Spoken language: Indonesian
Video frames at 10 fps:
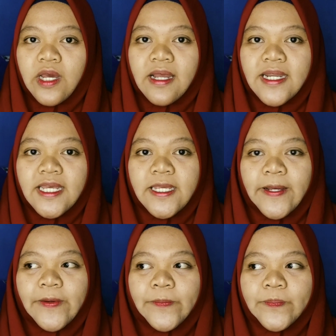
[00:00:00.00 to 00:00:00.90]
ada
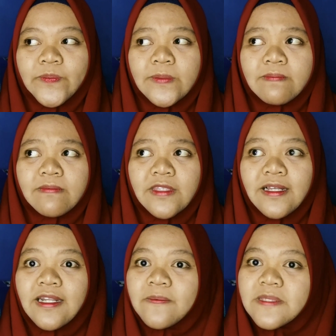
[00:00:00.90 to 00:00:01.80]
yang um,
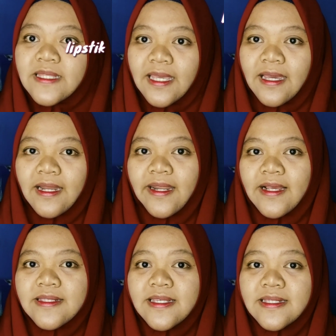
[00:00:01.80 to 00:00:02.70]
lipstick ada
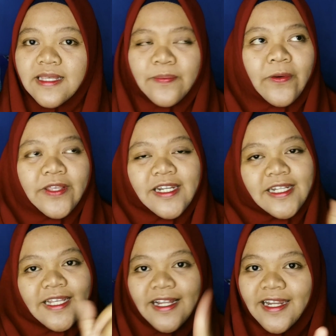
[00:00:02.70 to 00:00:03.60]
yang sisir pokoknya
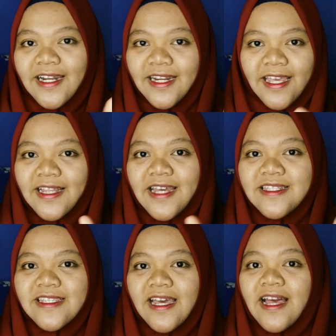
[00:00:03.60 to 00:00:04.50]
nanti kalian lihat
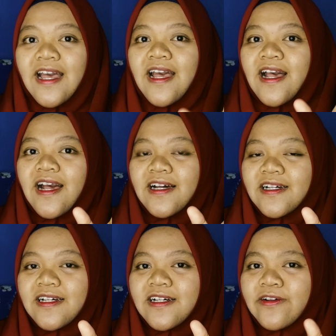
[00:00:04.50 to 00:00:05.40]
aja
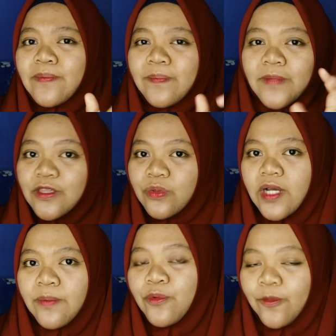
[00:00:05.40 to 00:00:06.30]
uh,
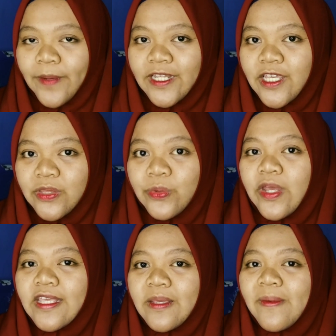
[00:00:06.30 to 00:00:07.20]
bentukan pulpennya itu
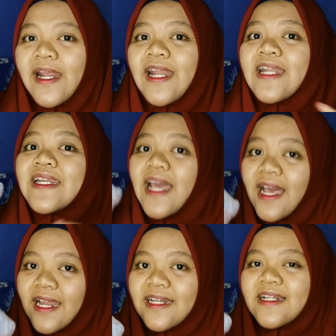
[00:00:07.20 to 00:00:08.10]
kayak gimana
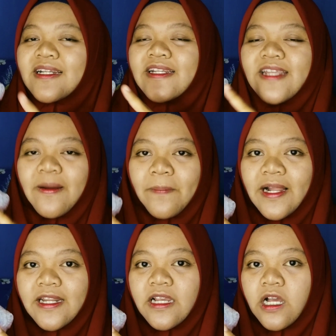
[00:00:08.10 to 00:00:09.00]
dan yang
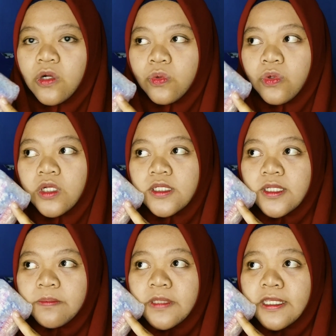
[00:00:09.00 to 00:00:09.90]
paling aku
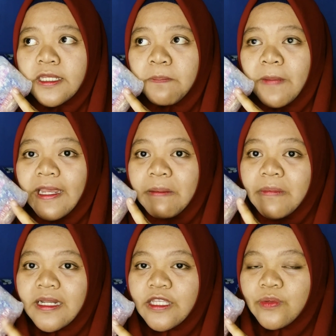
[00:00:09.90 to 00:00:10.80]
bikin pengen
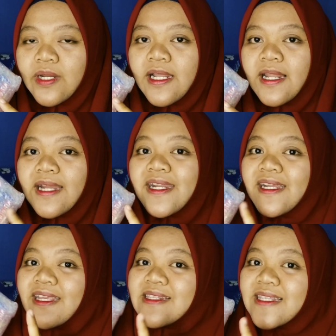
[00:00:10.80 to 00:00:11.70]
beli itu adalah
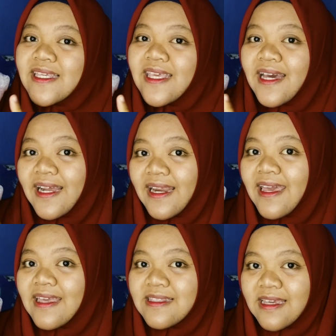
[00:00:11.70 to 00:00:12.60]
dari segi
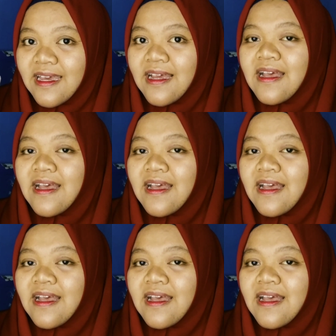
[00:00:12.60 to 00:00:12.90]
harganya